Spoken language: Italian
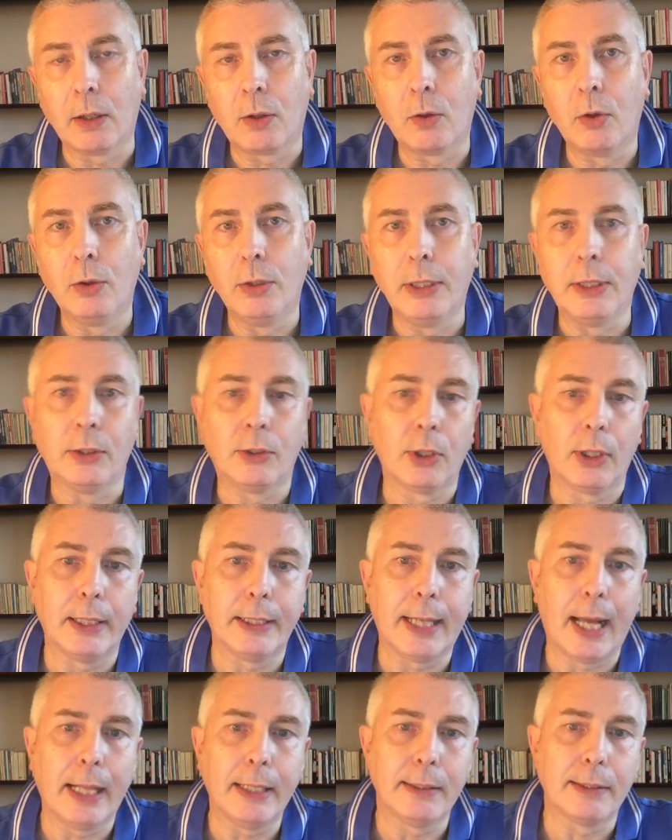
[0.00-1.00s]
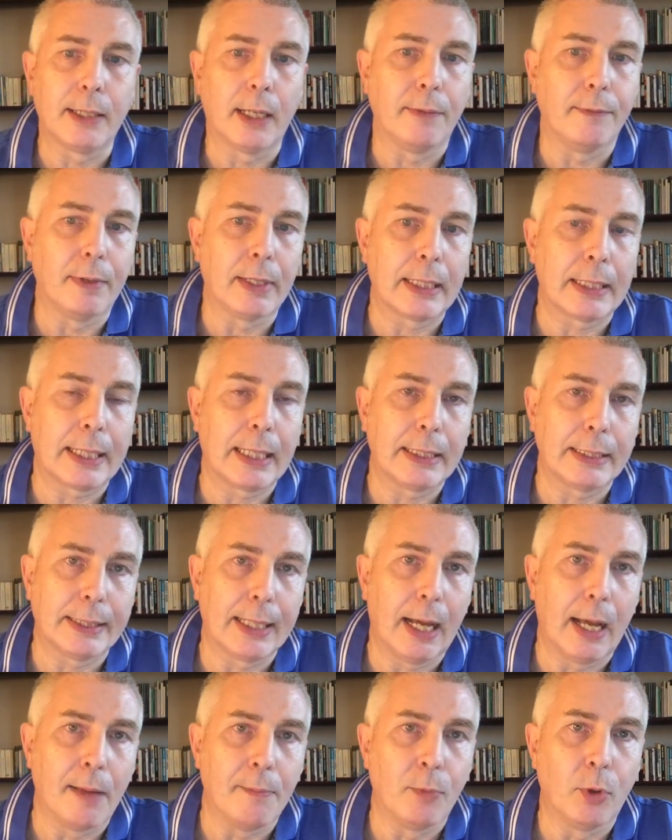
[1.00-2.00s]
con l'intolleranza è per
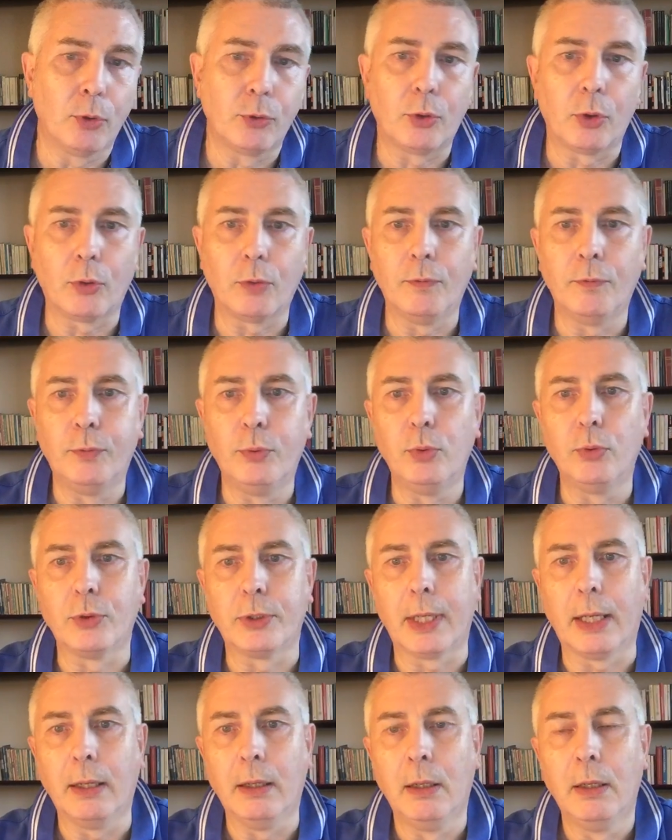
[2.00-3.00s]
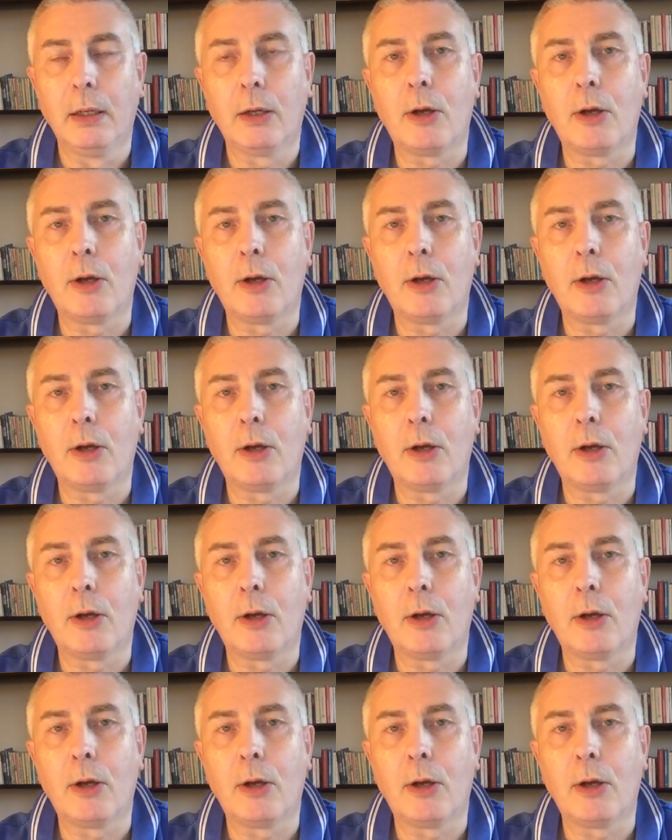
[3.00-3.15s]
carità è molto confusa,